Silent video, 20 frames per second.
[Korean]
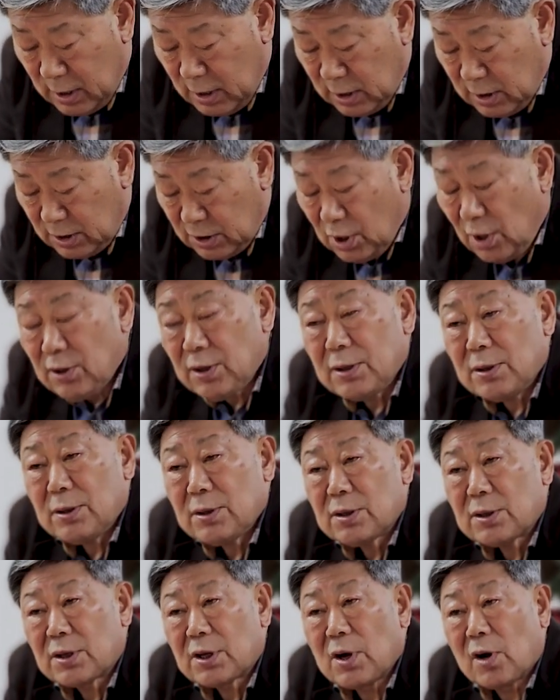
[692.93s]

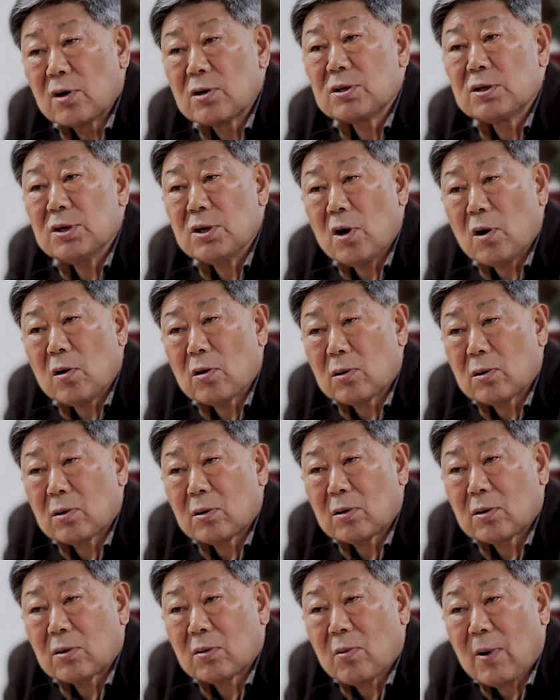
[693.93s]
선 경력
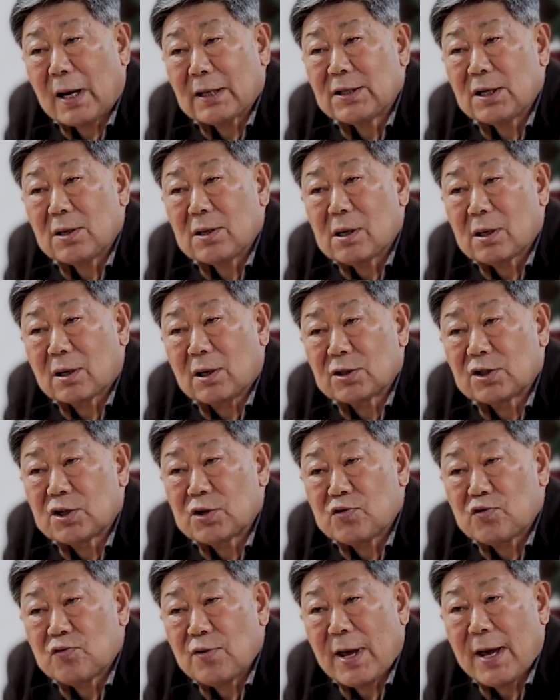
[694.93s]
과정을
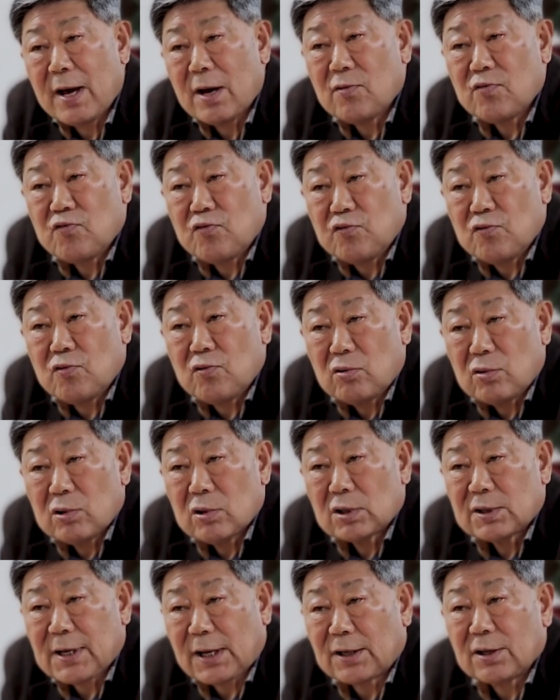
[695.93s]
거친 후에 후
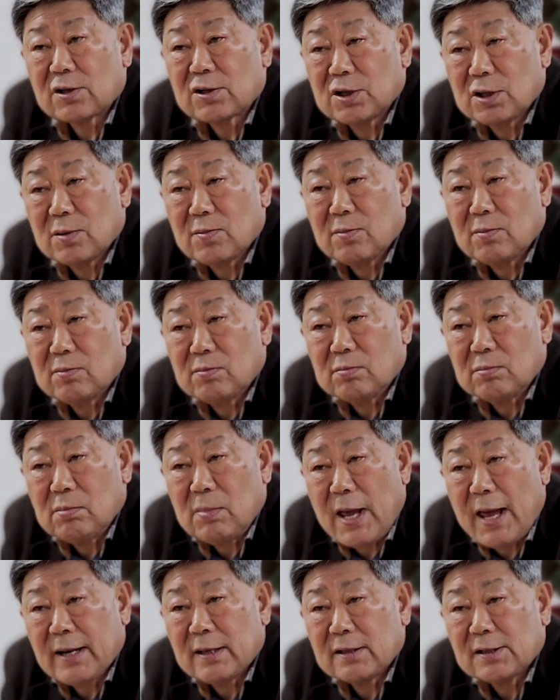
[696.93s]

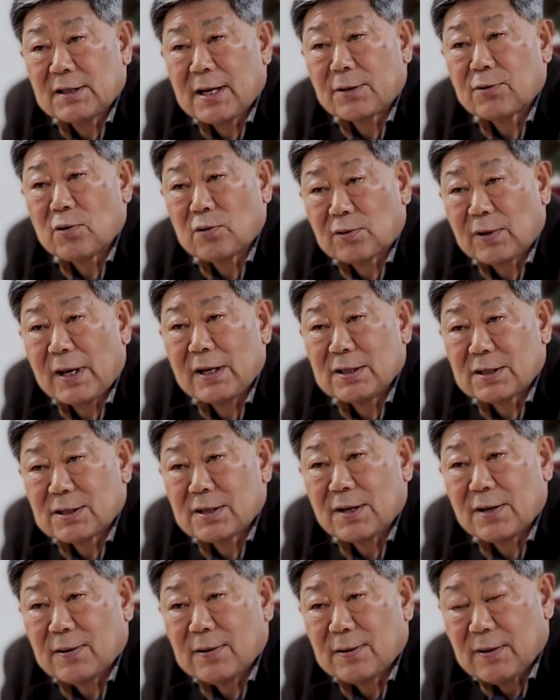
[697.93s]
자격시험에 응시하도록 되어
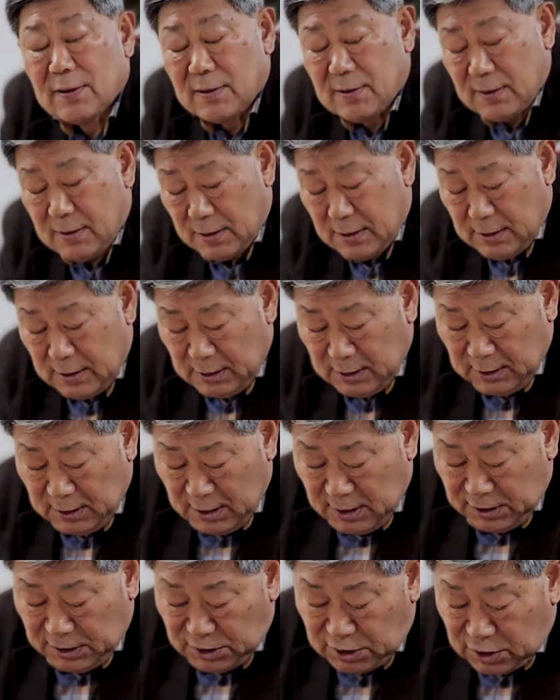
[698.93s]
있어요.
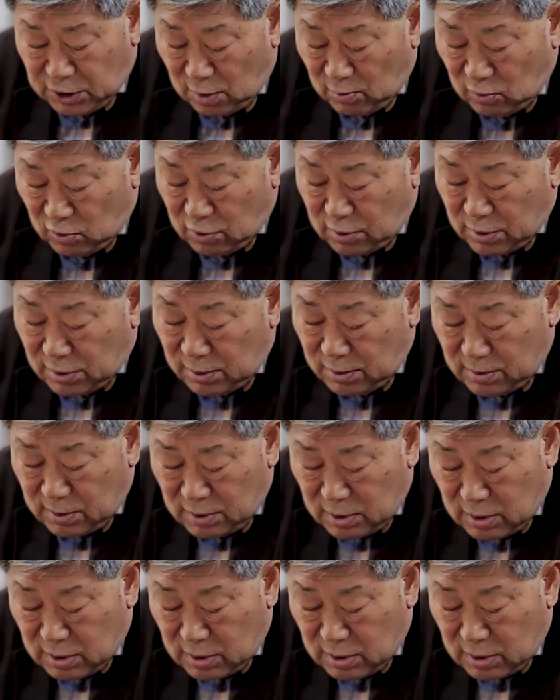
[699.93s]
이 점은